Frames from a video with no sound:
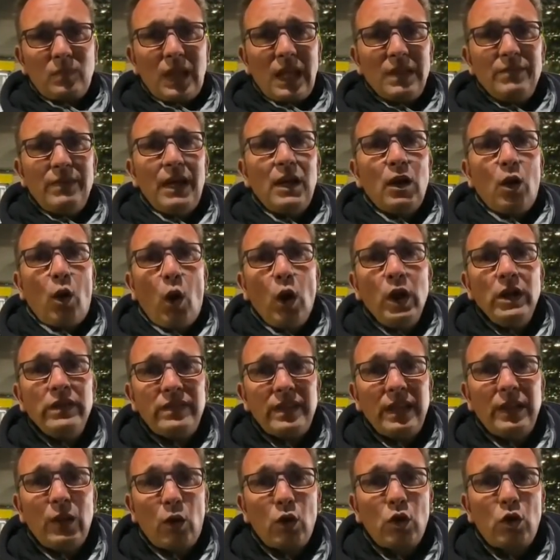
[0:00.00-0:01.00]
weil Reus
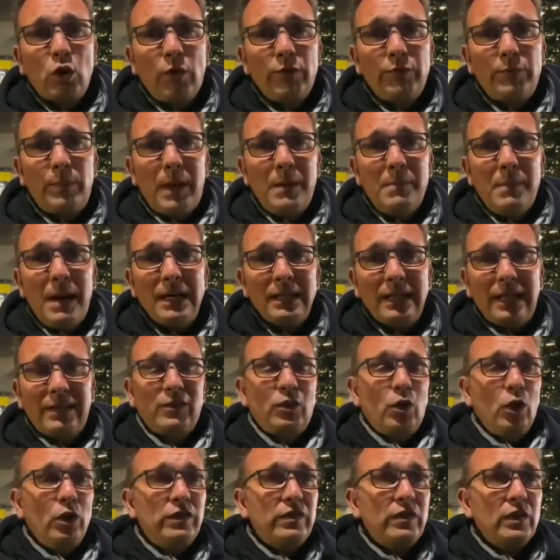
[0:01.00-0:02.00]
dann noch einen Kopfball macht. Also
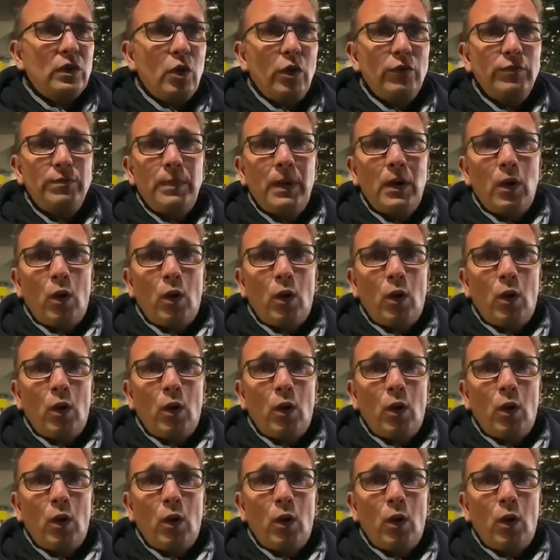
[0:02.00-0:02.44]
Götze Kopfball,